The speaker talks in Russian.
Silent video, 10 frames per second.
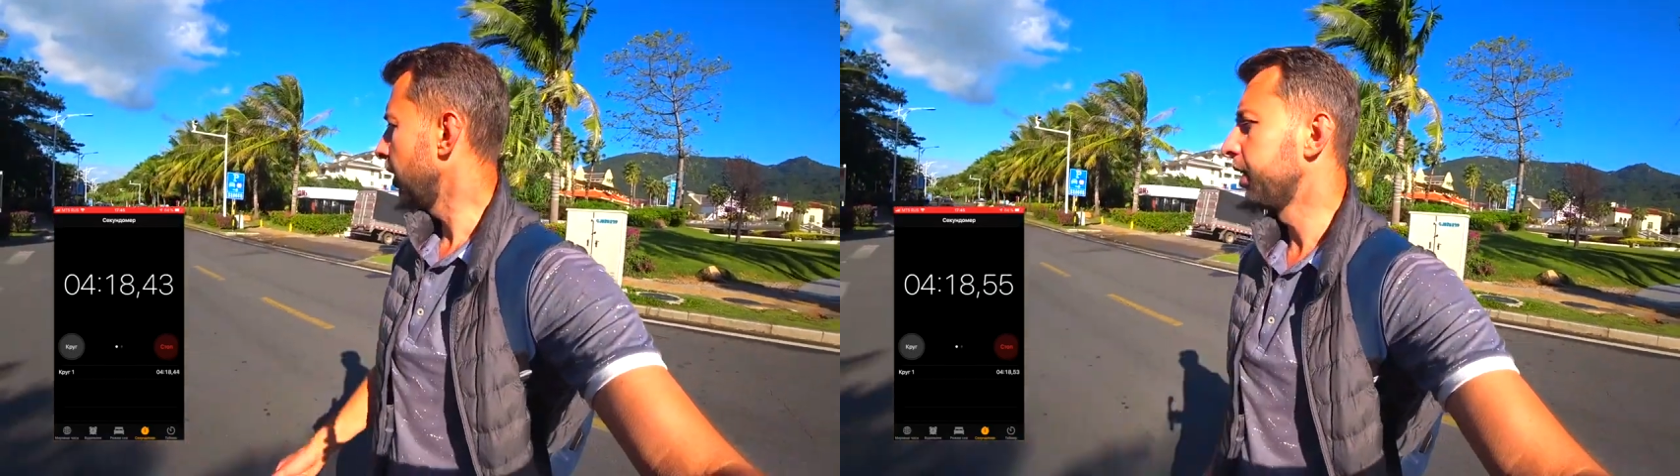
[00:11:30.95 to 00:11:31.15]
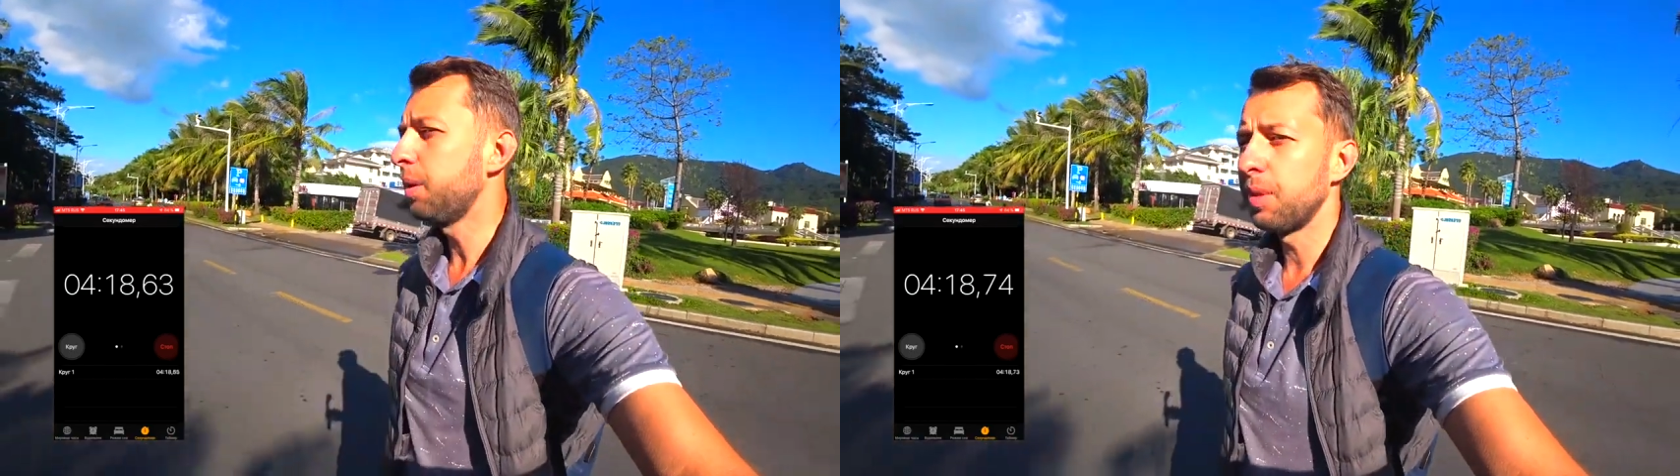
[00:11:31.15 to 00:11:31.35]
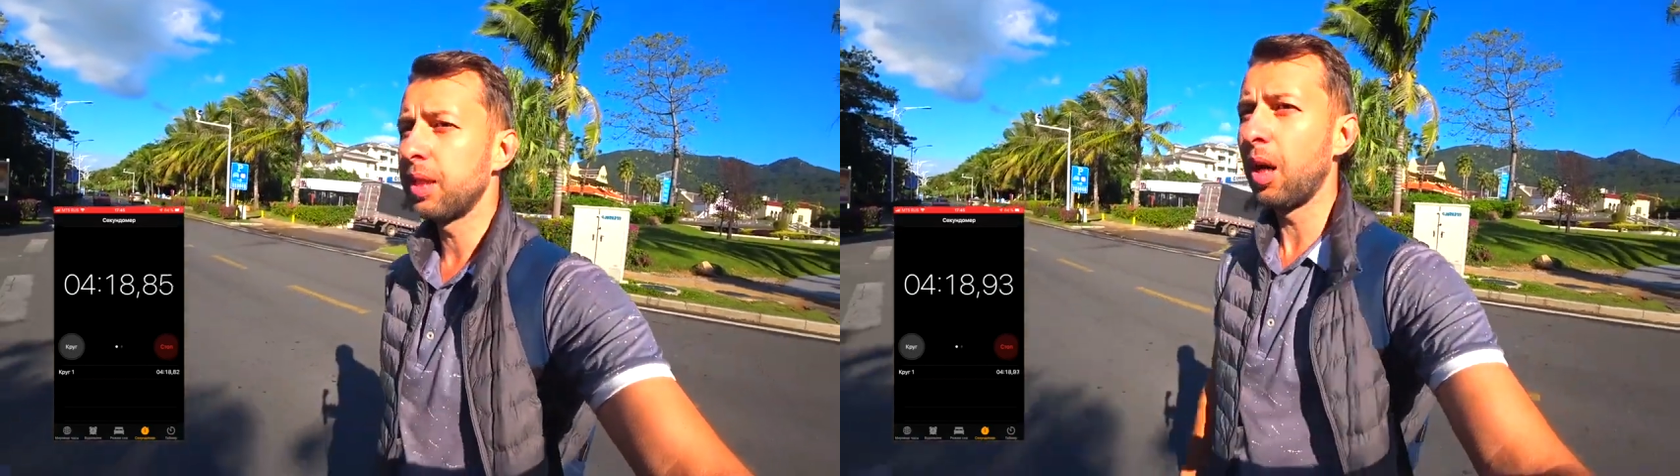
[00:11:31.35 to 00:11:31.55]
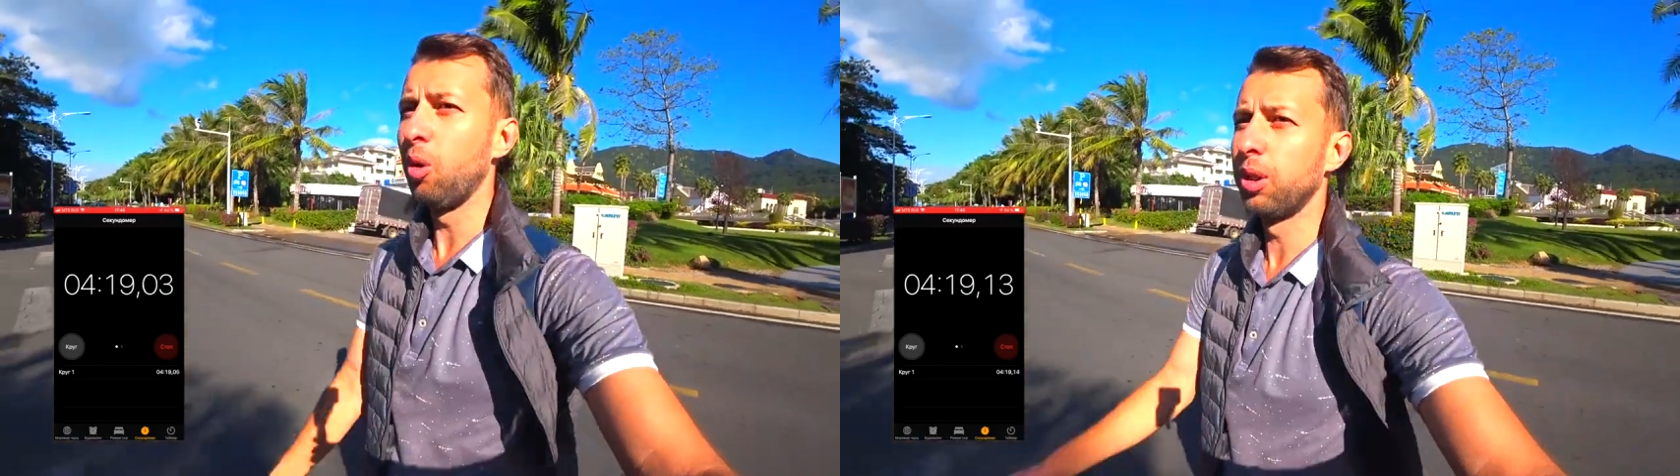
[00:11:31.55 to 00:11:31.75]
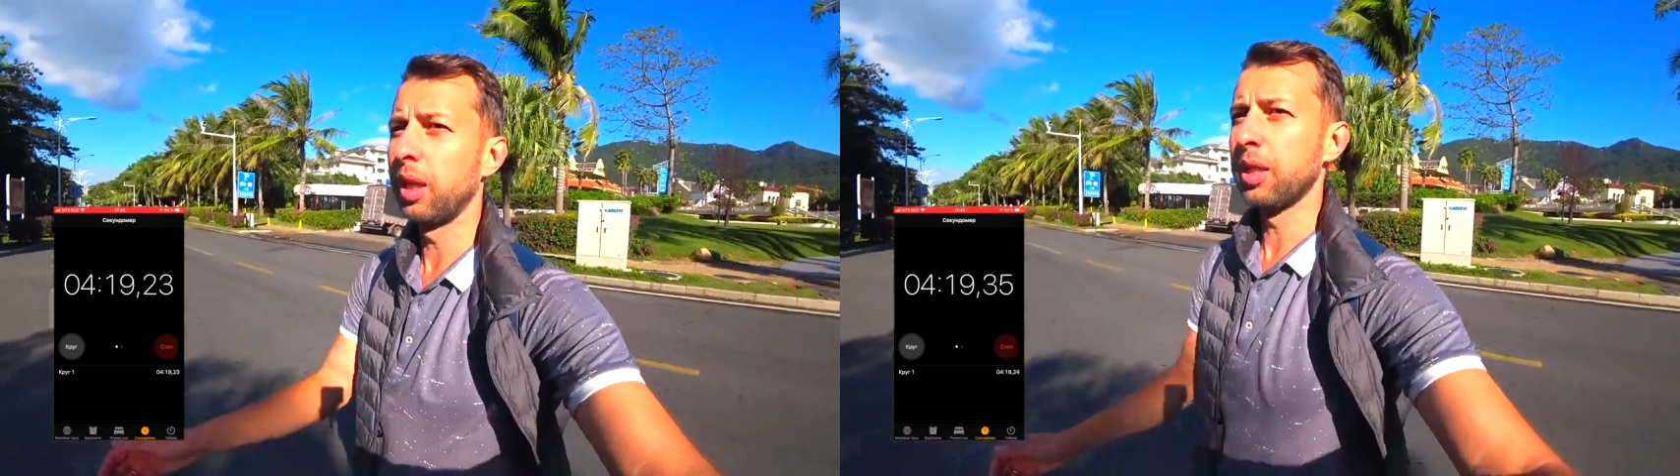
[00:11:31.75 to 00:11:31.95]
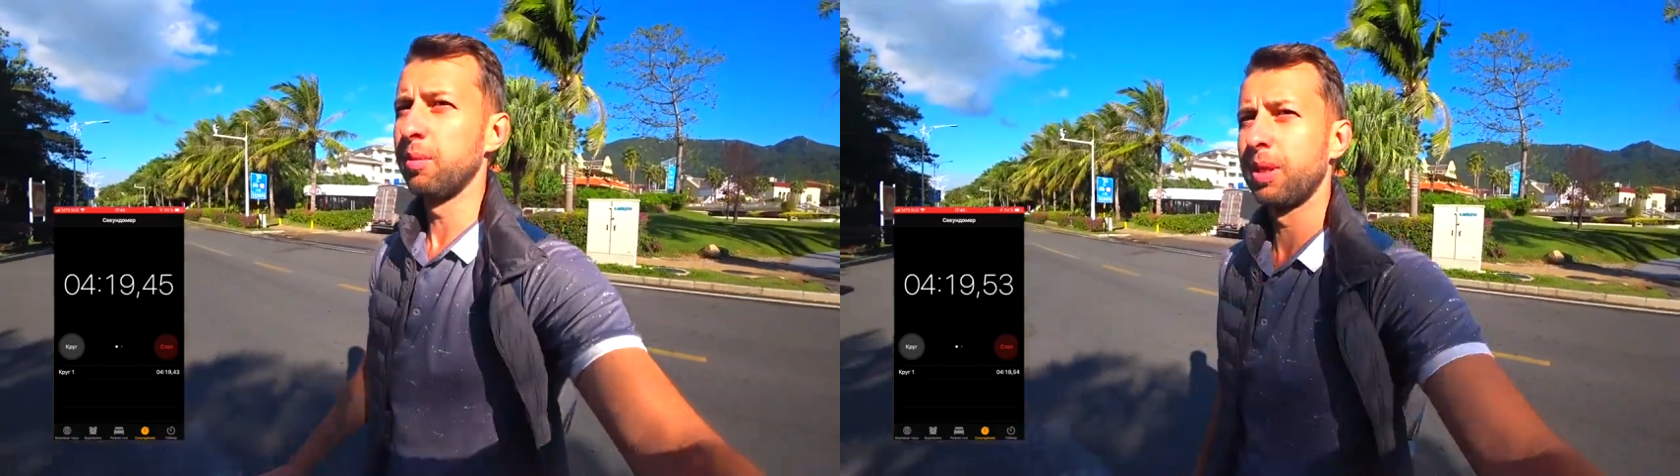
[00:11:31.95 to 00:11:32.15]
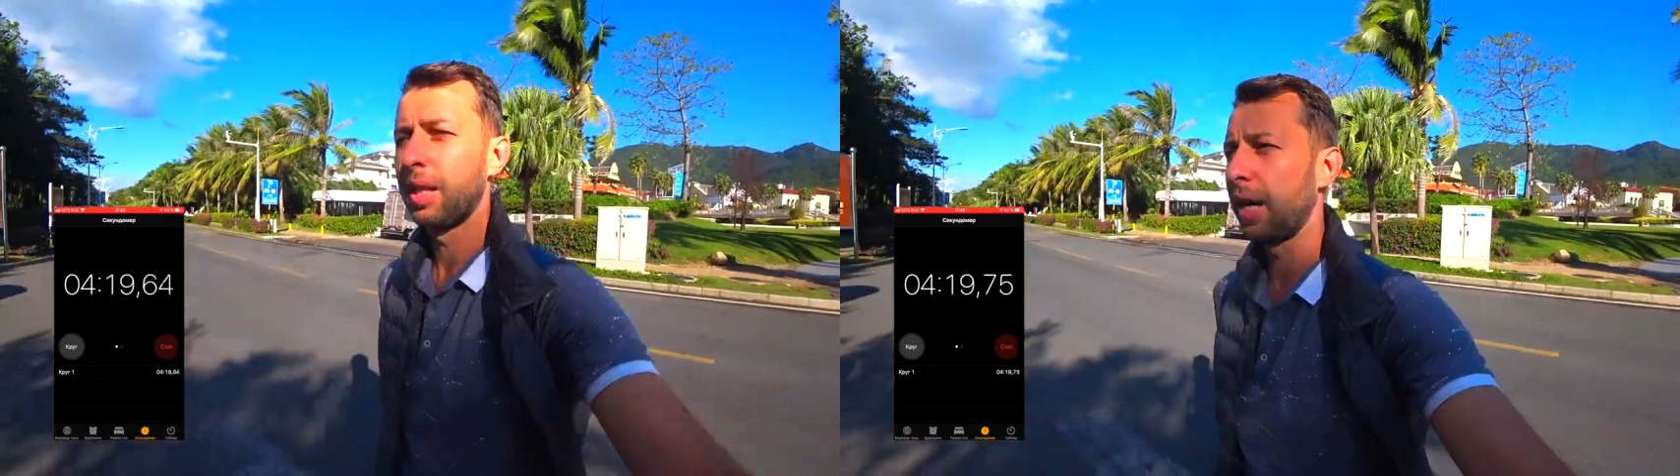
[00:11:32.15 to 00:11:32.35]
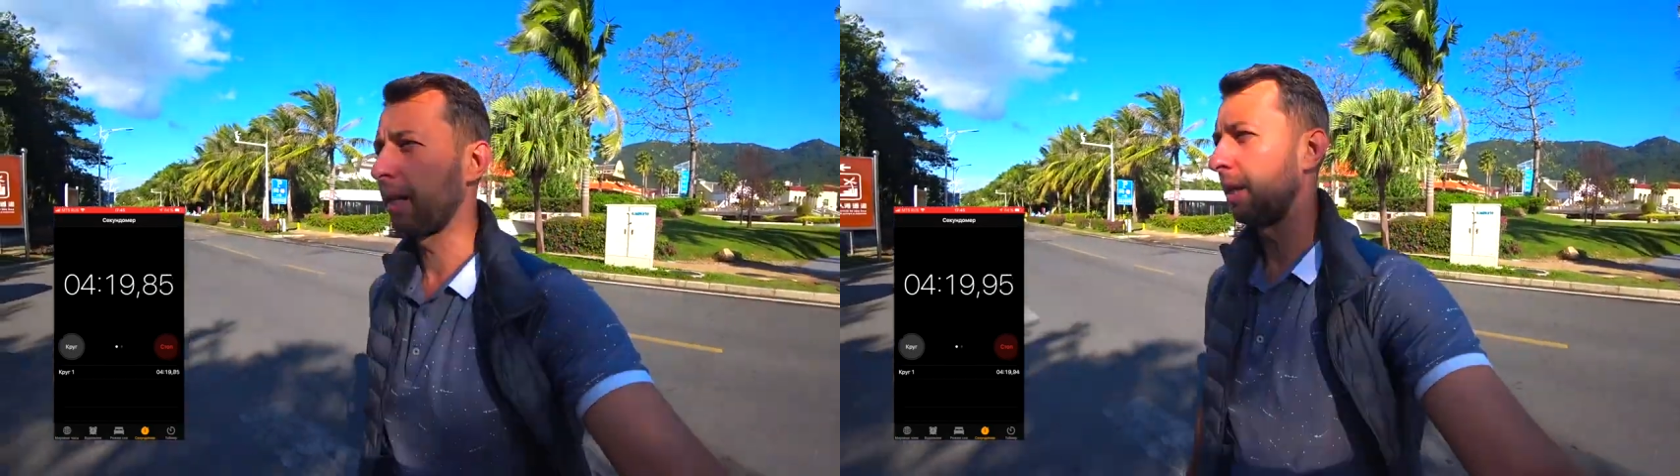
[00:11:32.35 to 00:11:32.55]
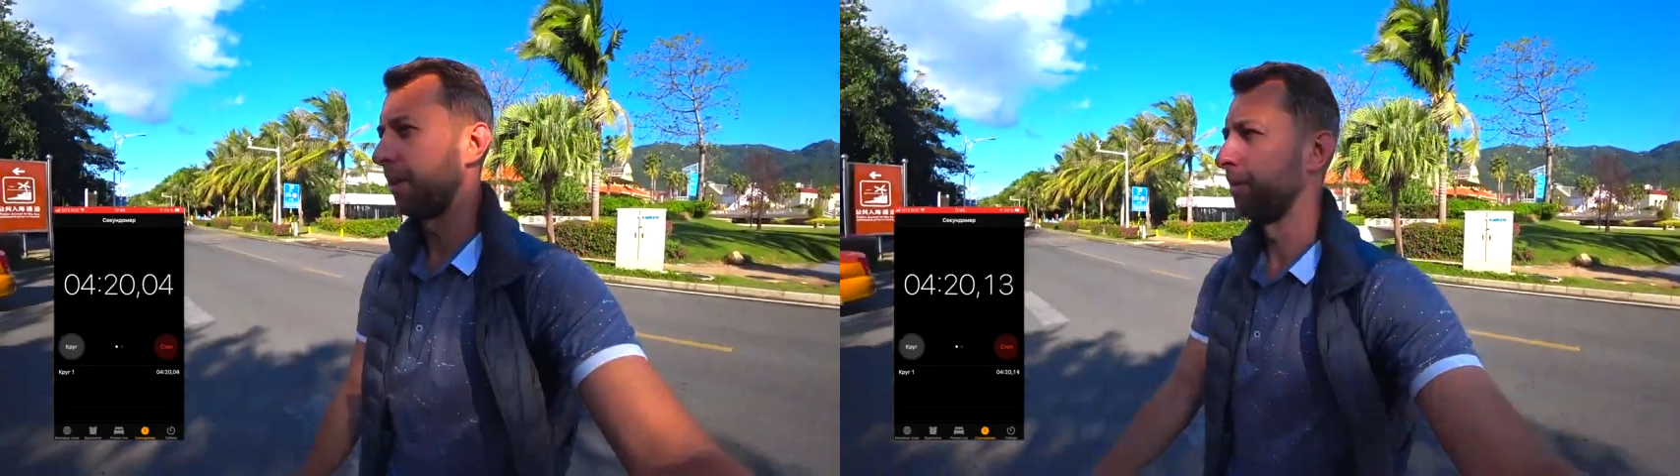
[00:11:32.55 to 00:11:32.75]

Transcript: эти места отдыха самостоятельно.